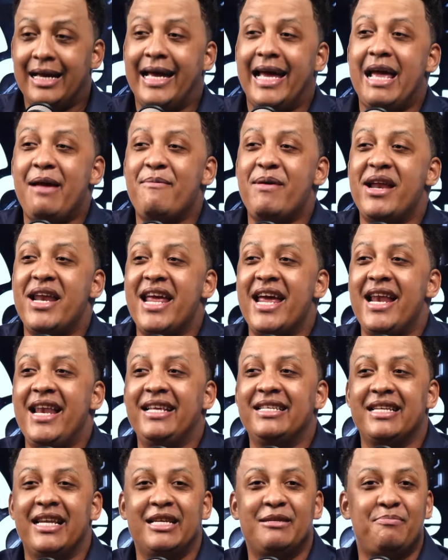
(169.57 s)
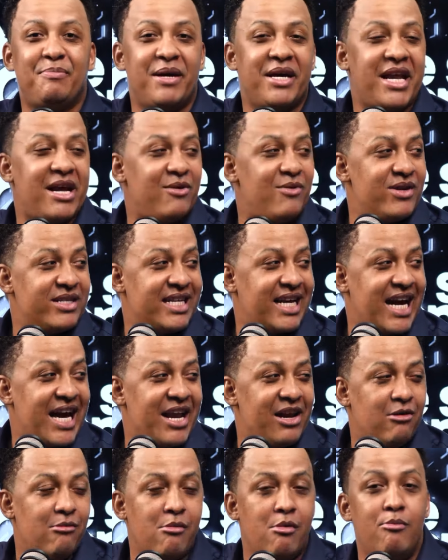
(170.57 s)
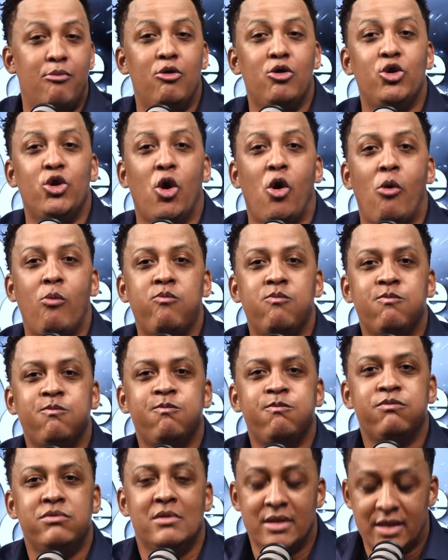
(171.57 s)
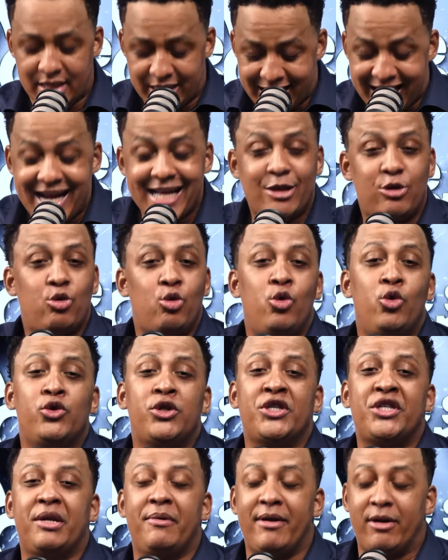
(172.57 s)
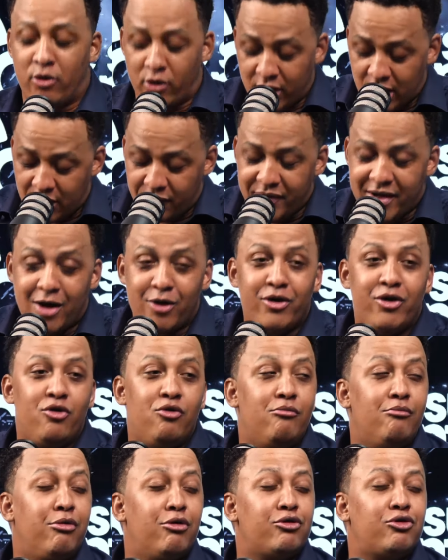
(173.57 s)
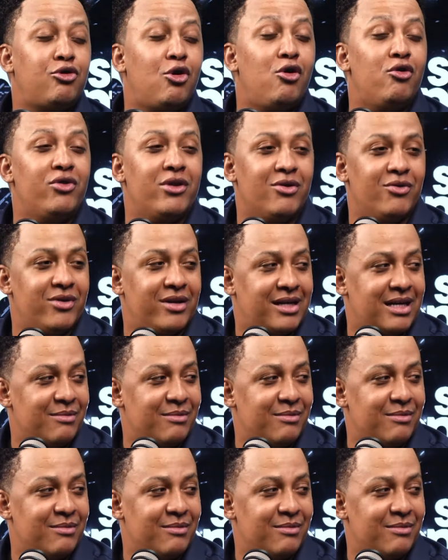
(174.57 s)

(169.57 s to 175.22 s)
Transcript: e Iván Ellis le espera con esa cara como un bulldog, que tú no te atreves a cogerle fiado ni un botón de una